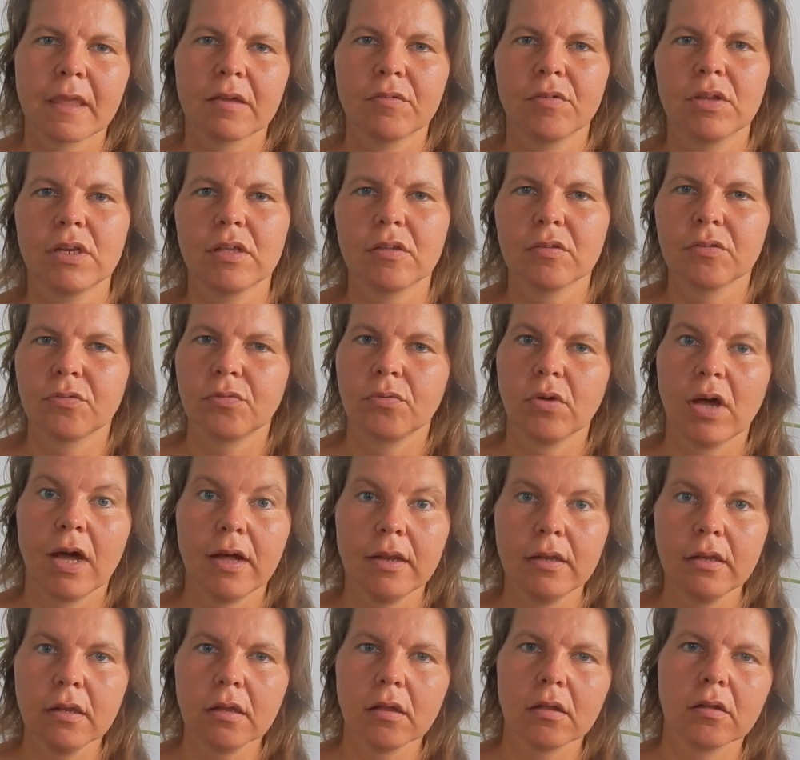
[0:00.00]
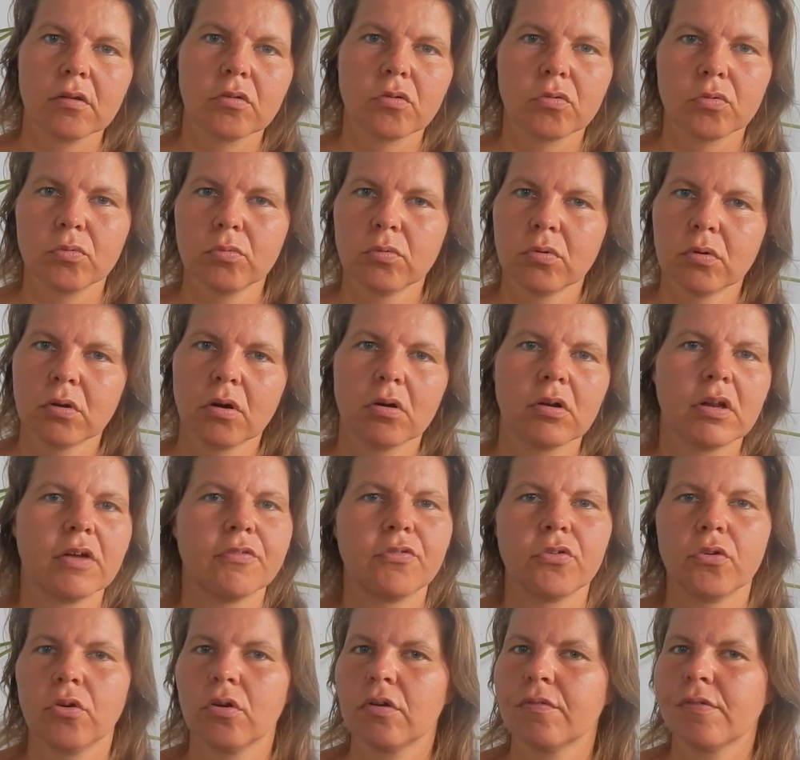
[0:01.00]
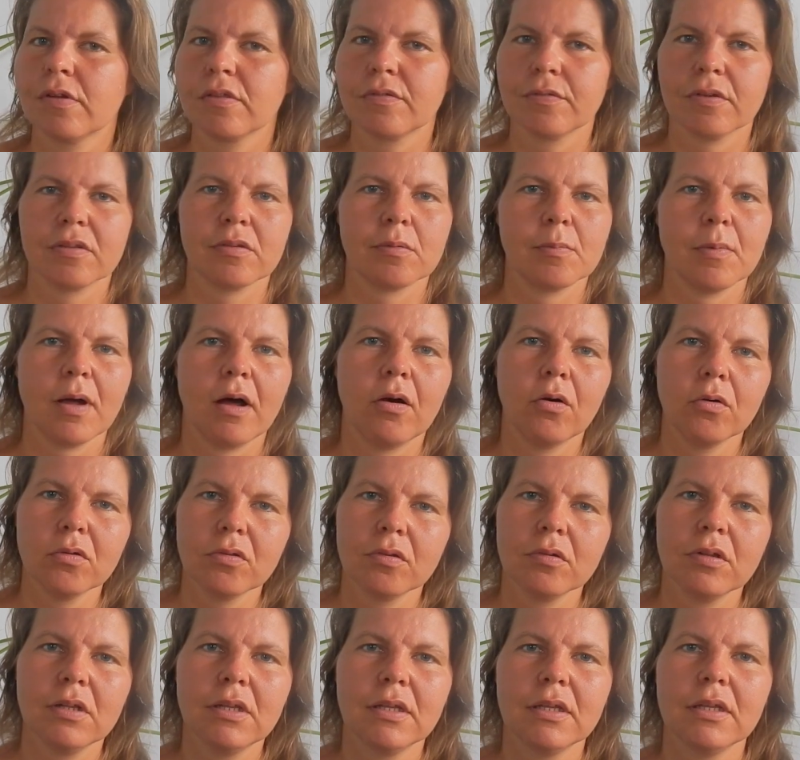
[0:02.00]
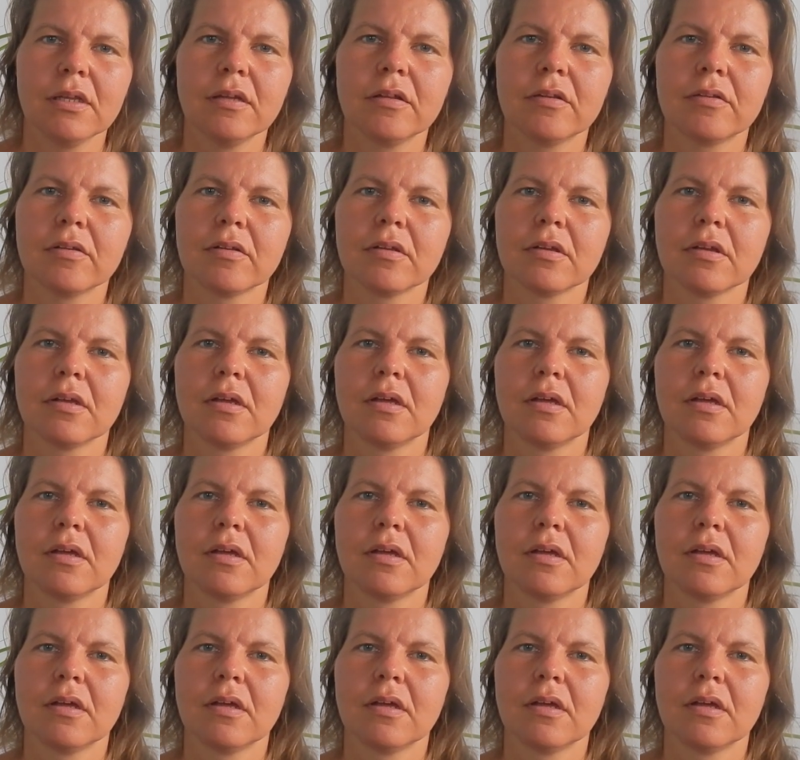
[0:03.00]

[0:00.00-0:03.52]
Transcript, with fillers: Wenn ich es für andere tue oder für irgendwas, was im Außen liegt,